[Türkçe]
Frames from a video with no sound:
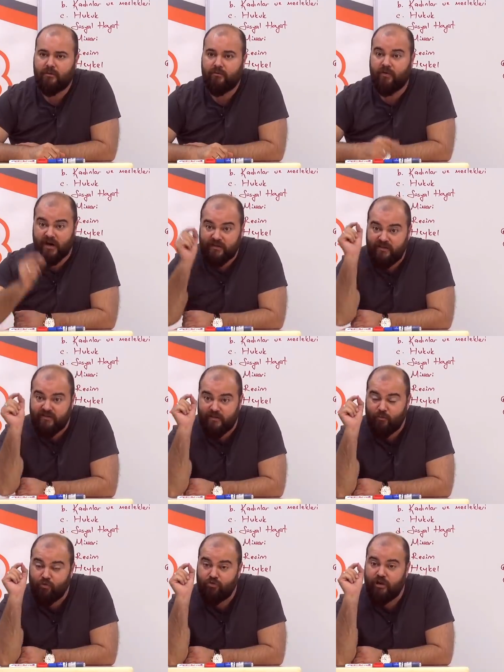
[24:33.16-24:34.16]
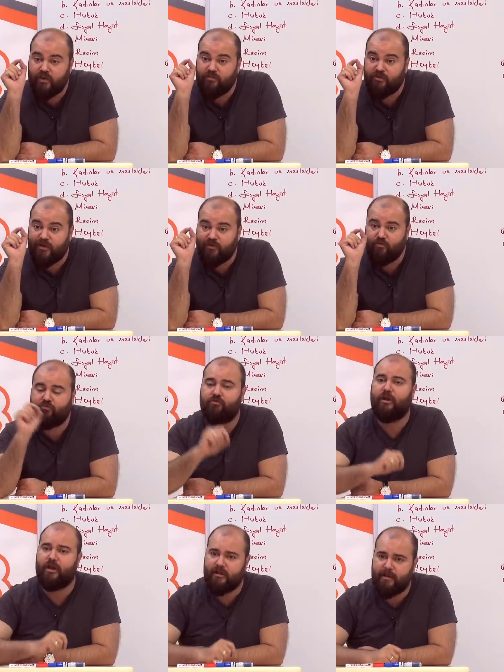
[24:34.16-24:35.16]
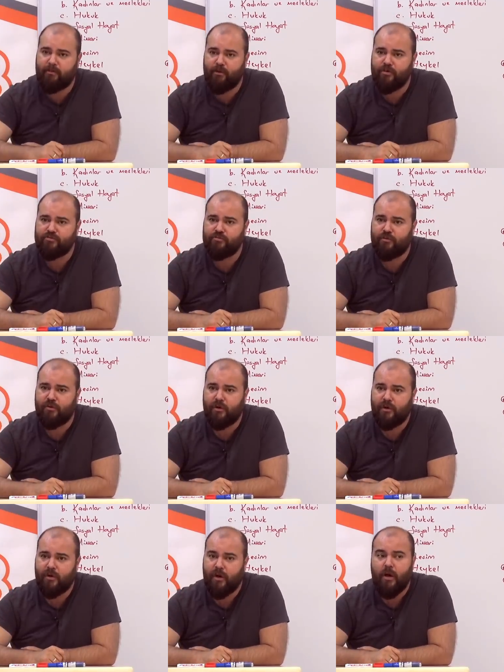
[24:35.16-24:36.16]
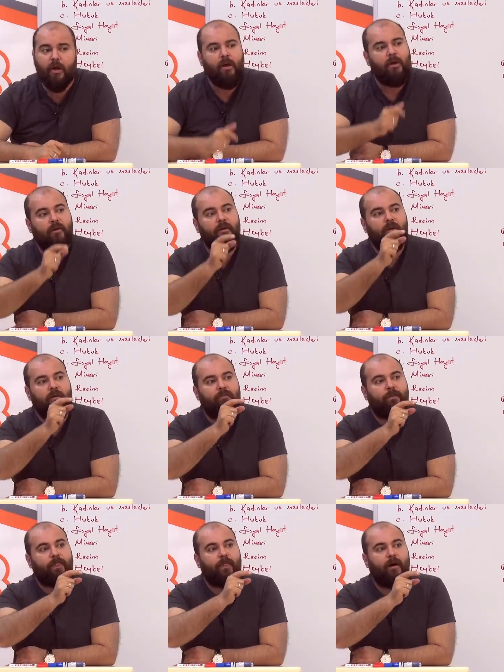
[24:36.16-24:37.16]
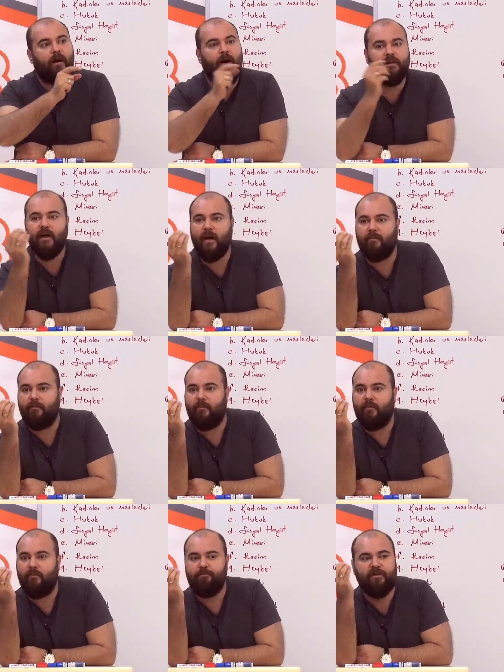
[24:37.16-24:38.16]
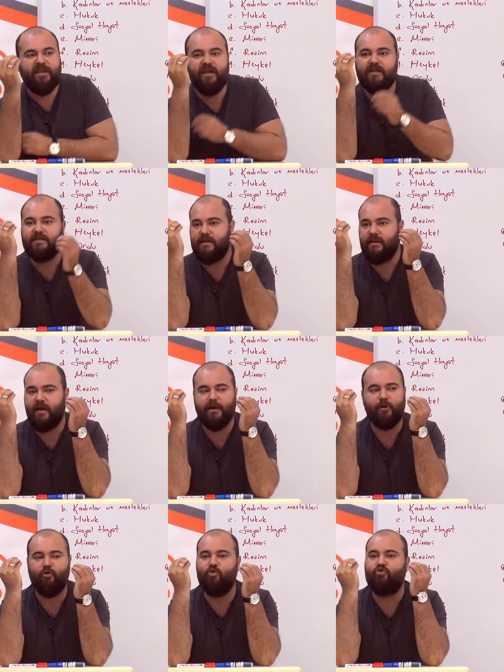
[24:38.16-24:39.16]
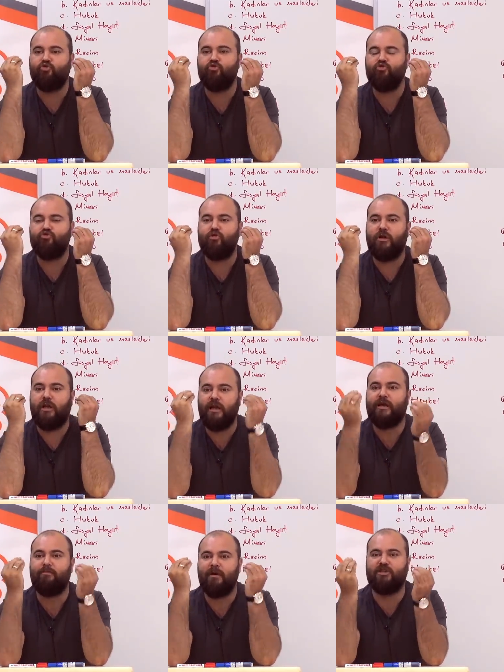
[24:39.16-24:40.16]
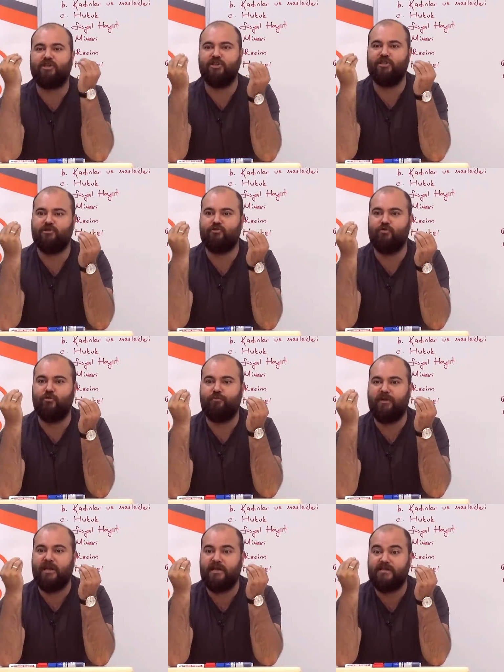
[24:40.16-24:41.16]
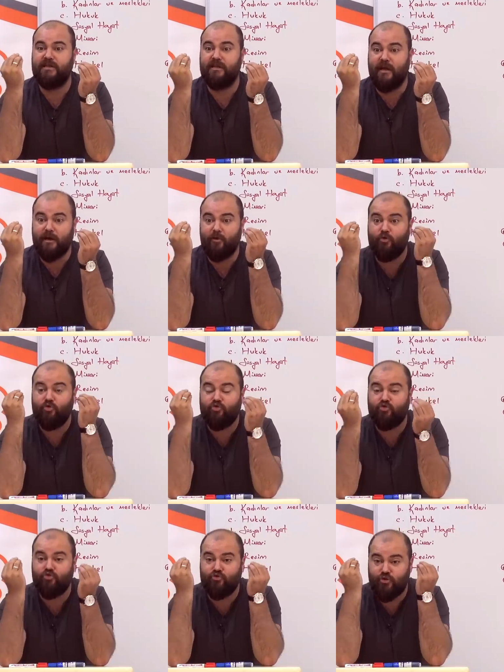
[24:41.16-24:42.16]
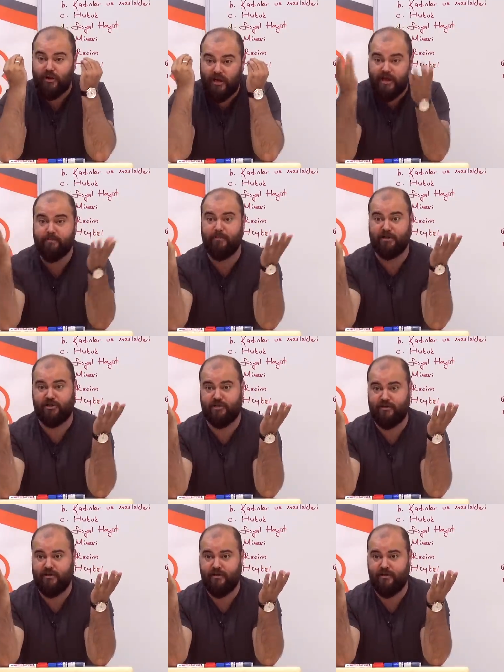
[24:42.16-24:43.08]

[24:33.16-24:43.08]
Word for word: Fanatizm %75'in üstünde. Ne demek biliyor musun bu? Adam Brezilya'nın 3. lig maçını izliyor. Brezilya'nın 3. lig maçı.